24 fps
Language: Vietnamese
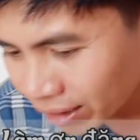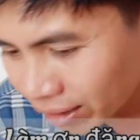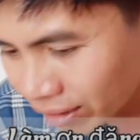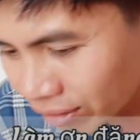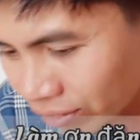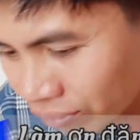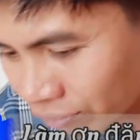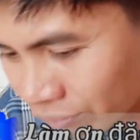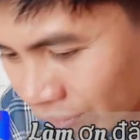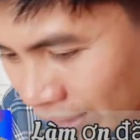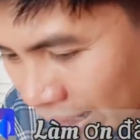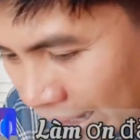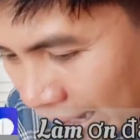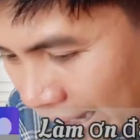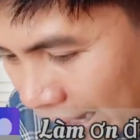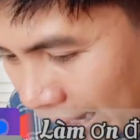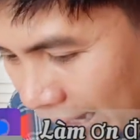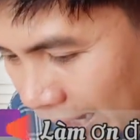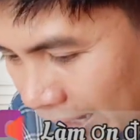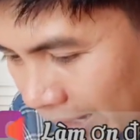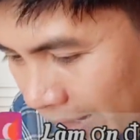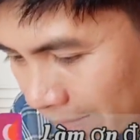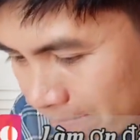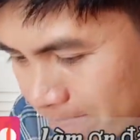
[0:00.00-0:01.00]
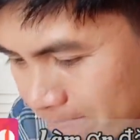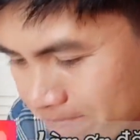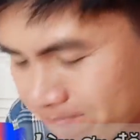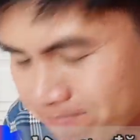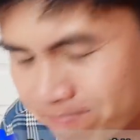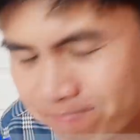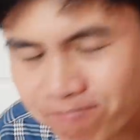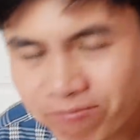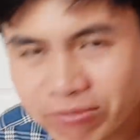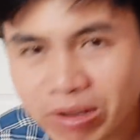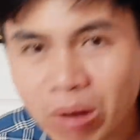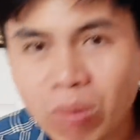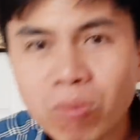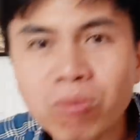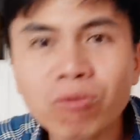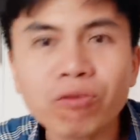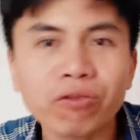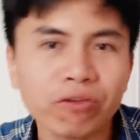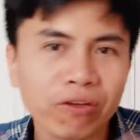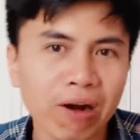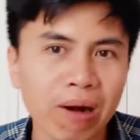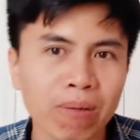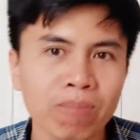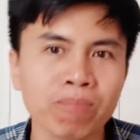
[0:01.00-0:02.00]
và trong
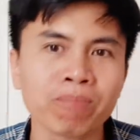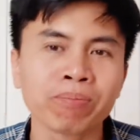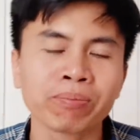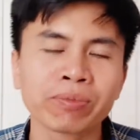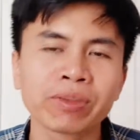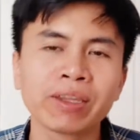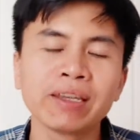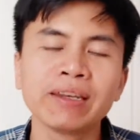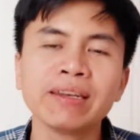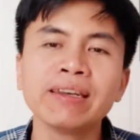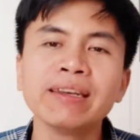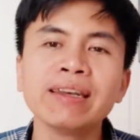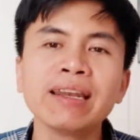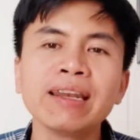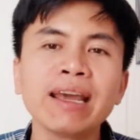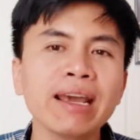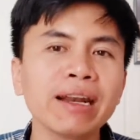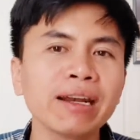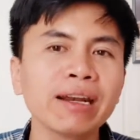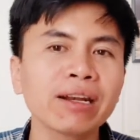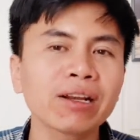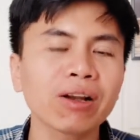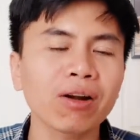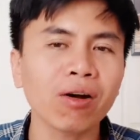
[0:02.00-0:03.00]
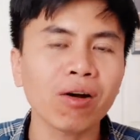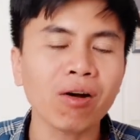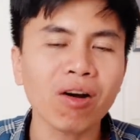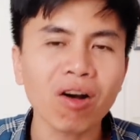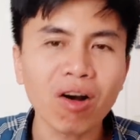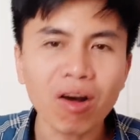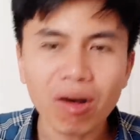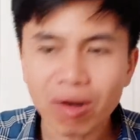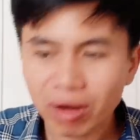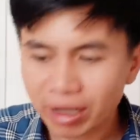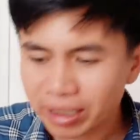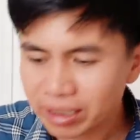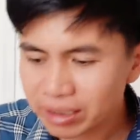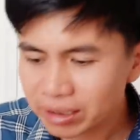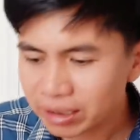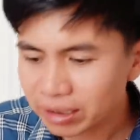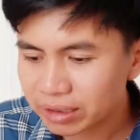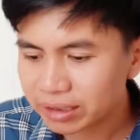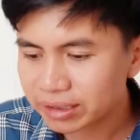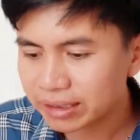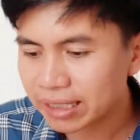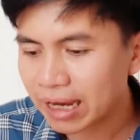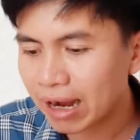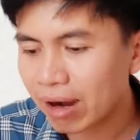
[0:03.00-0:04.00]
phòng thì nên có cái sự
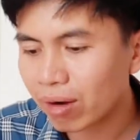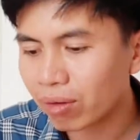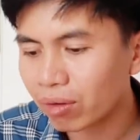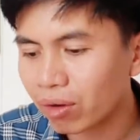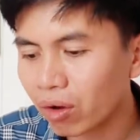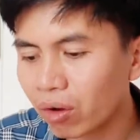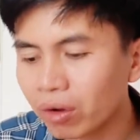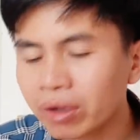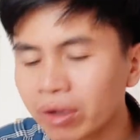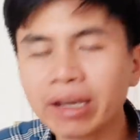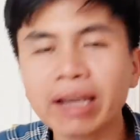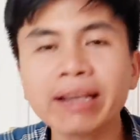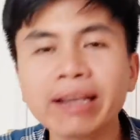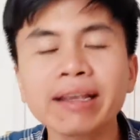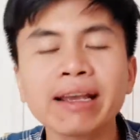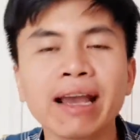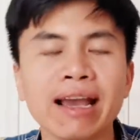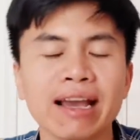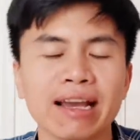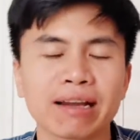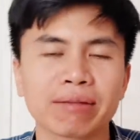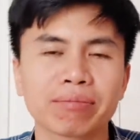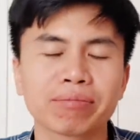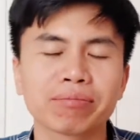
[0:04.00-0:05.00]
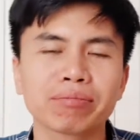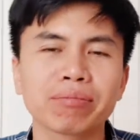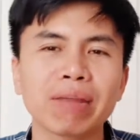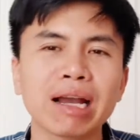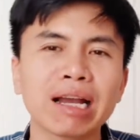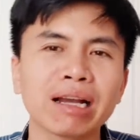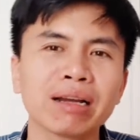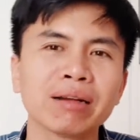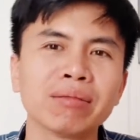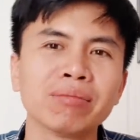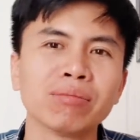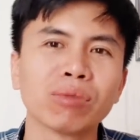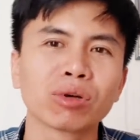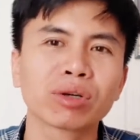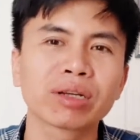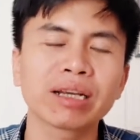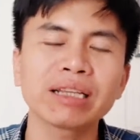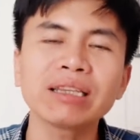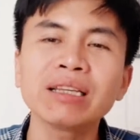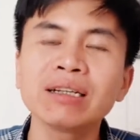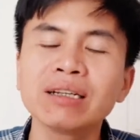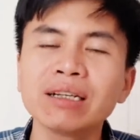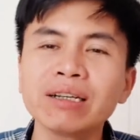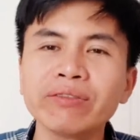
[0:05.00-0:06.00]
chào đón khách hàng bằng một
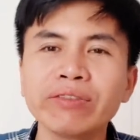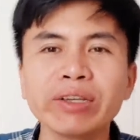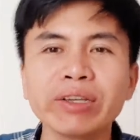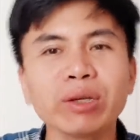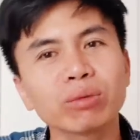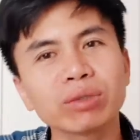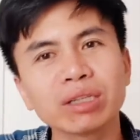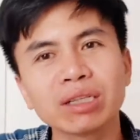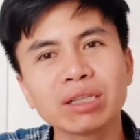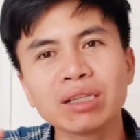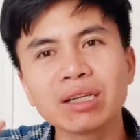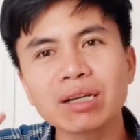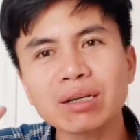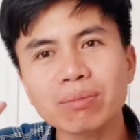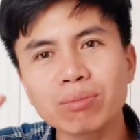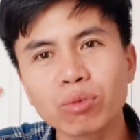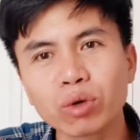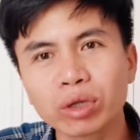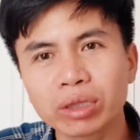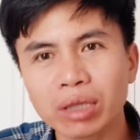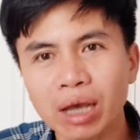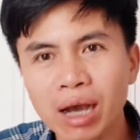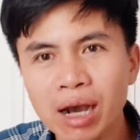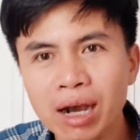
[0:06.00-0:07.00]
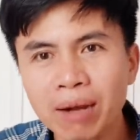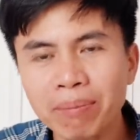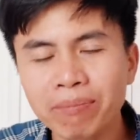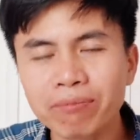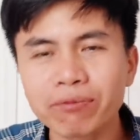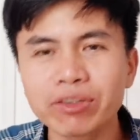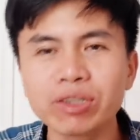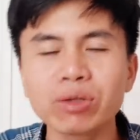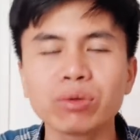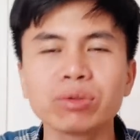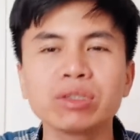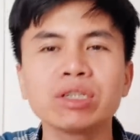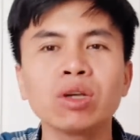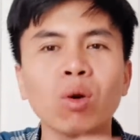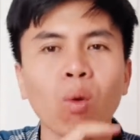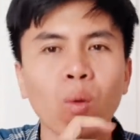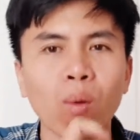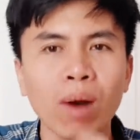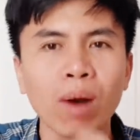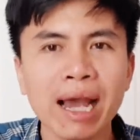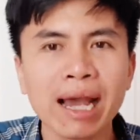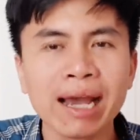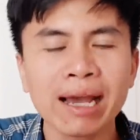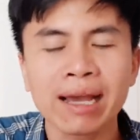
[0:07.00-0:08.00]
cái thứ ví dụ như nước mùi thơm ví dụ như
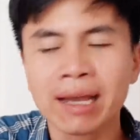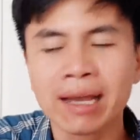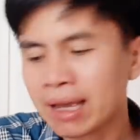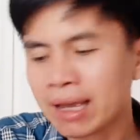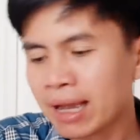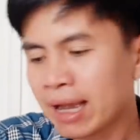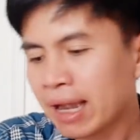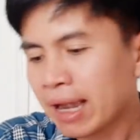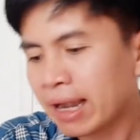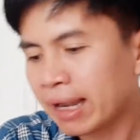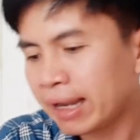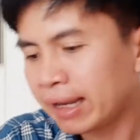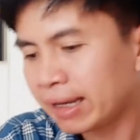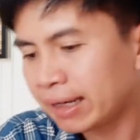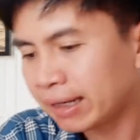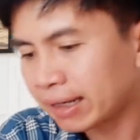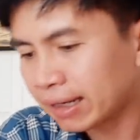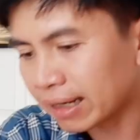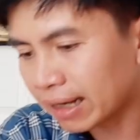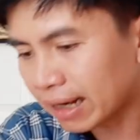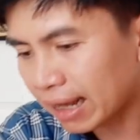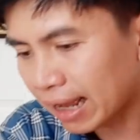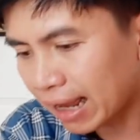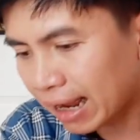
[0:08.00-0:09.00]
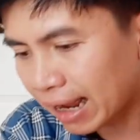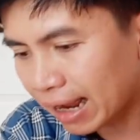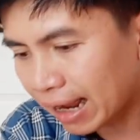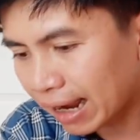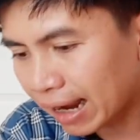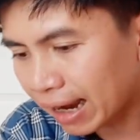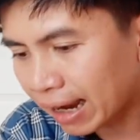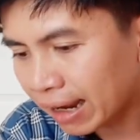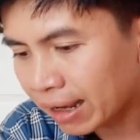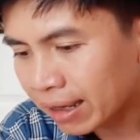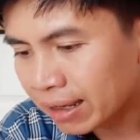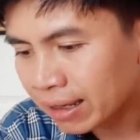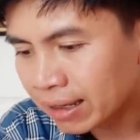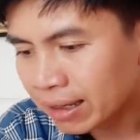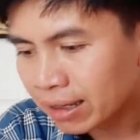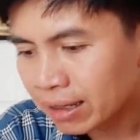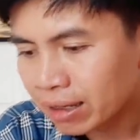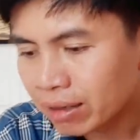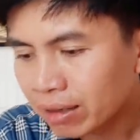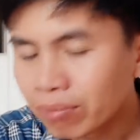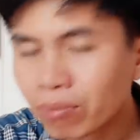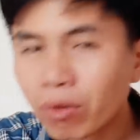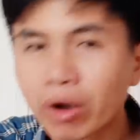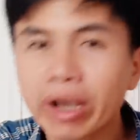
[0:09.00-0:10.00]
hoa hay là
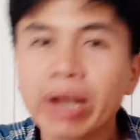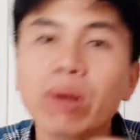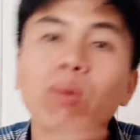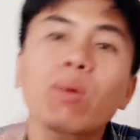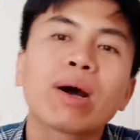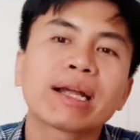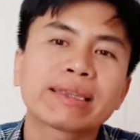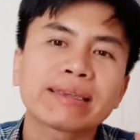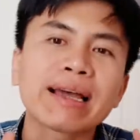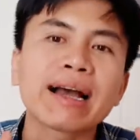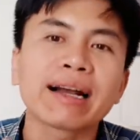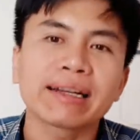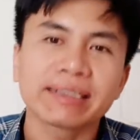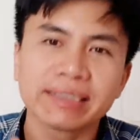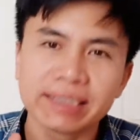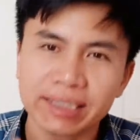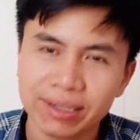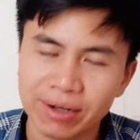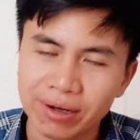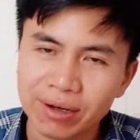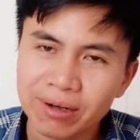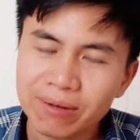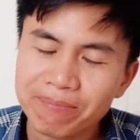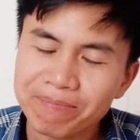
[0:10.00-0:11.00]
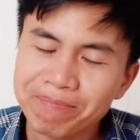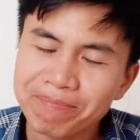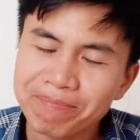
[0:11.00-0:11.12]
một cái quà tặng gì đó